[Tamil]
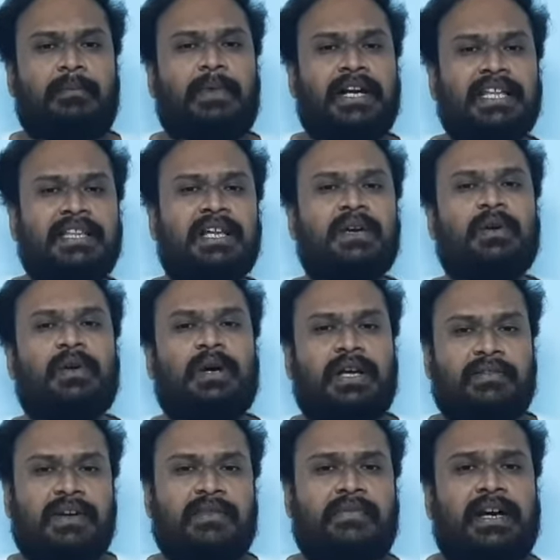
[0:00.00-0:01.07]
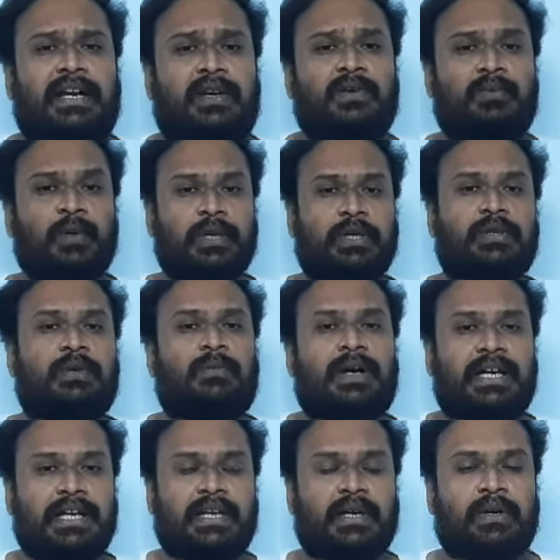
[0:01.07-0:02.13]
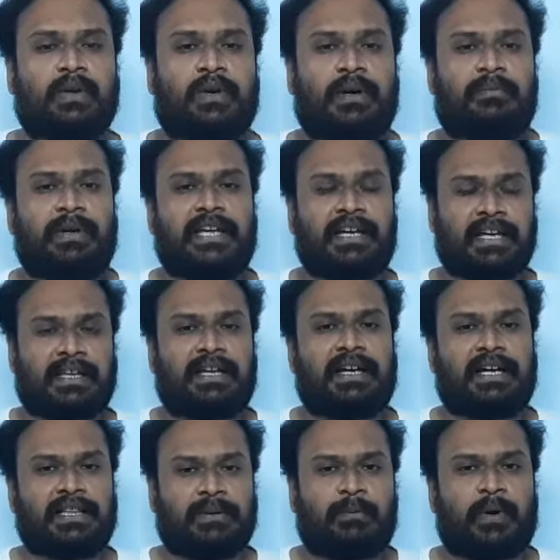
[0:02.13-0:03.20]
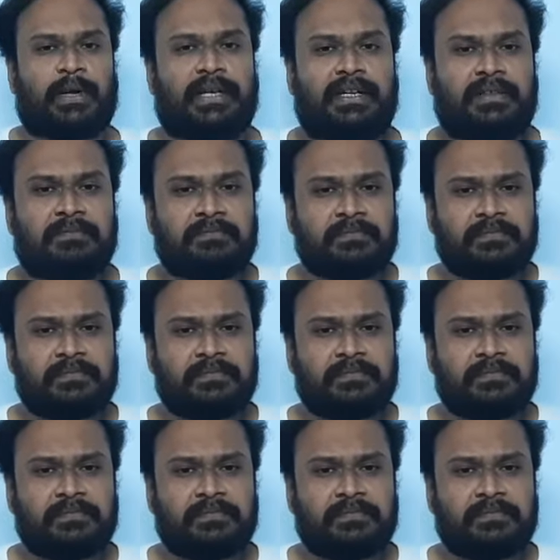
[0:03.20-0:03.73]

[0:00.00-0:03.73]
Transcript: மனிதர்களோட வெல்ஃபேருக்கும் முக்கியத்துவமாக இருக்கணும் அப்படிங்கிறதான் அந்த பாயிண்ட்டு